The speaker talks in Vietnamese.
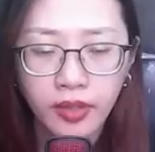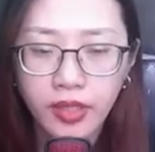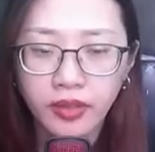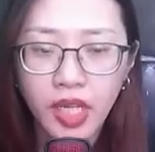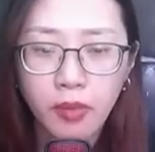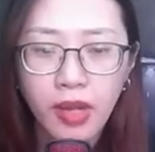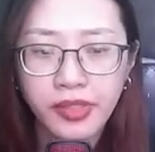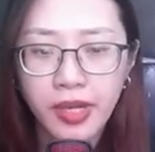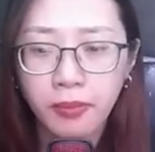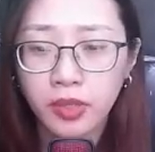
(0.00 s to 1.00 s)
dẫn theo ba
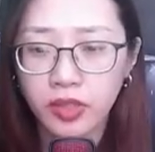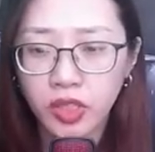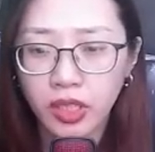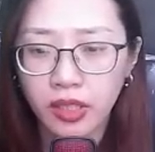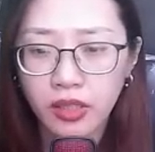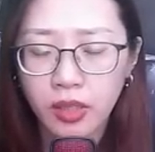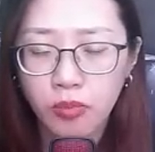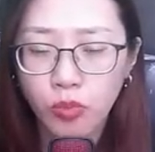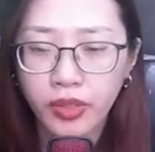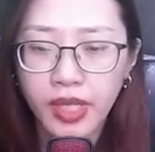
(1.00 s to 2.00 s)
trăm tử sĩ,
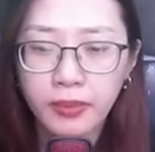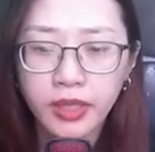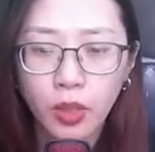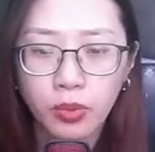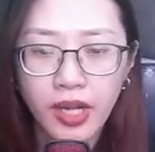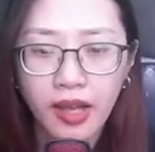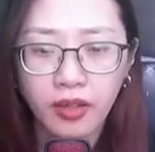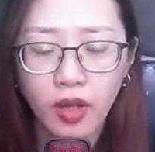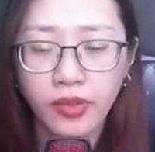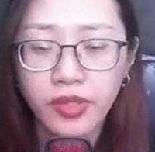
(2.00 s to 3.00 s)
một kiếm xông ra
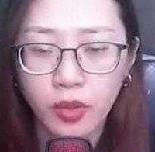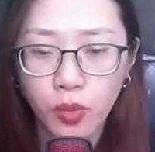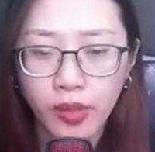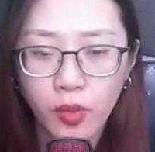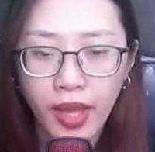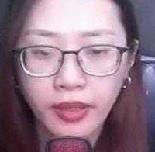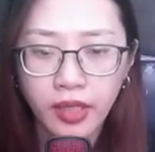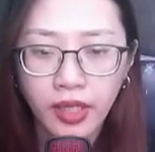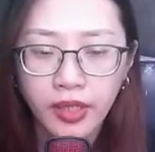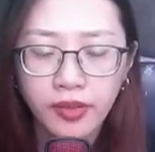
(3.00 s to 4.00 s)
khỏi Nhật Nguyệt Quang,
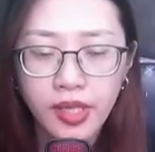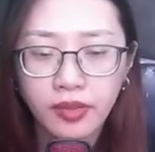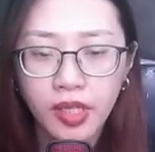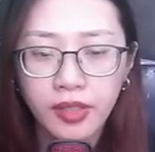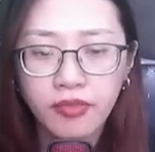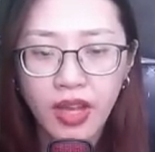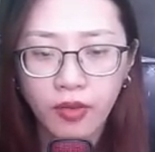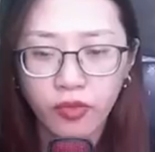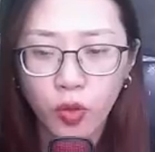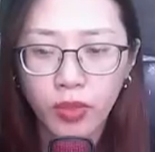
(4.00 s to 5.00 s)
giết tiến
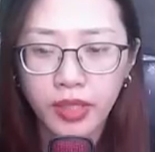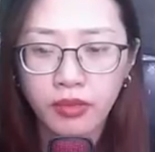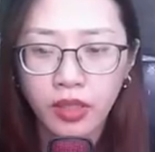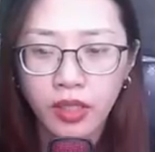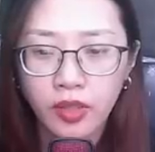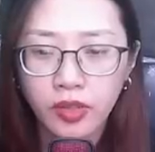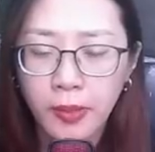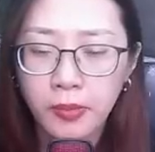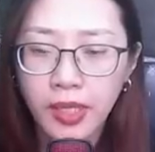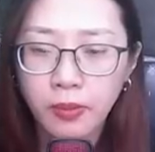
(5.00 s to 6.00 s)
vào Vu Minh,
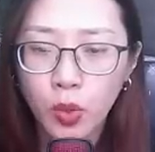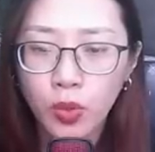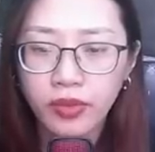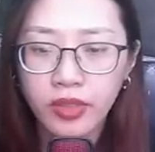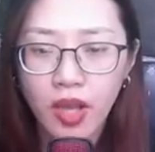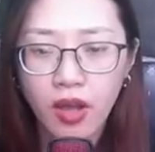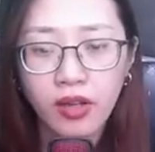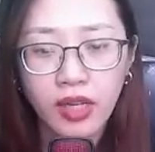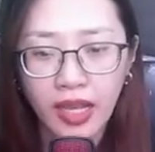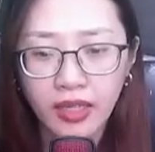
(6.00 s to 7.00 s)
tìm kiếm thuốc cho
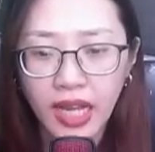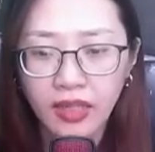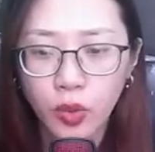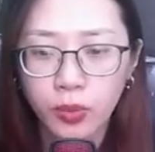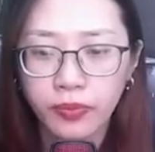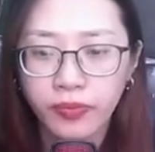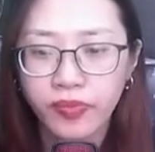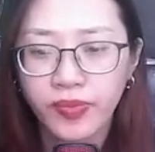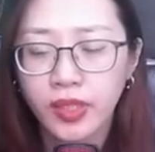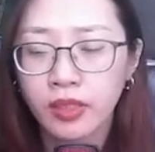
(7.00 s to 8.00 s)
cả đại lục.
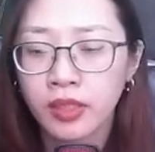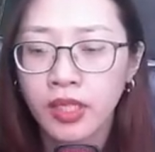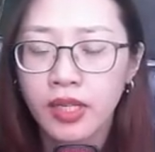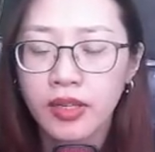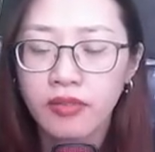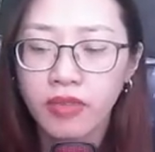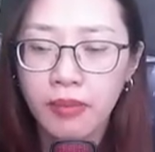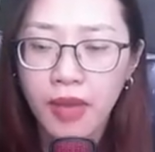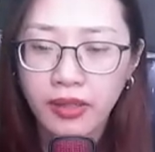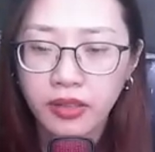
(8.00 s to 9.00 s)

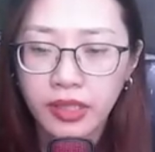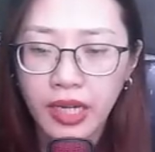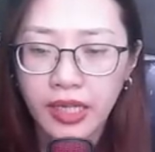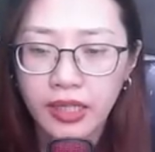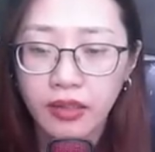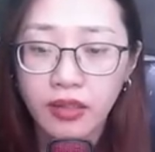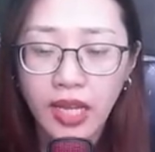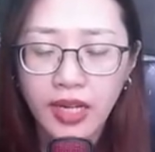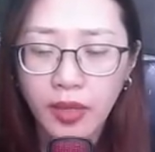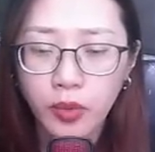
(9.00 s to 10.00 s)
Vậy mà người này
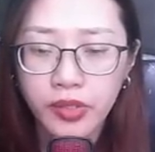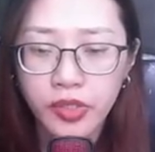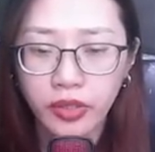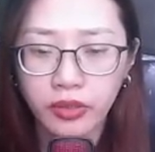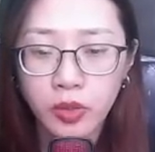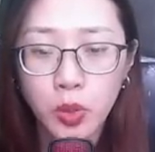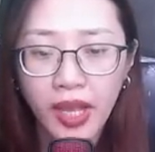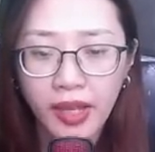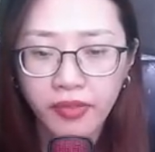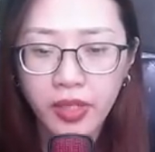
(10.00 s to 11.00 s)
lại là huynh trưởng của
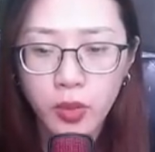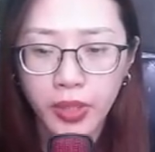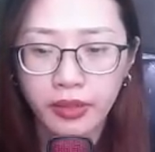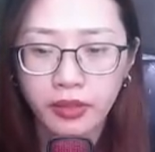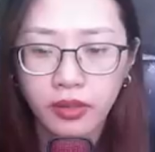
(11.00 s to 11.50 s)
Hạ Viên Nguyệt.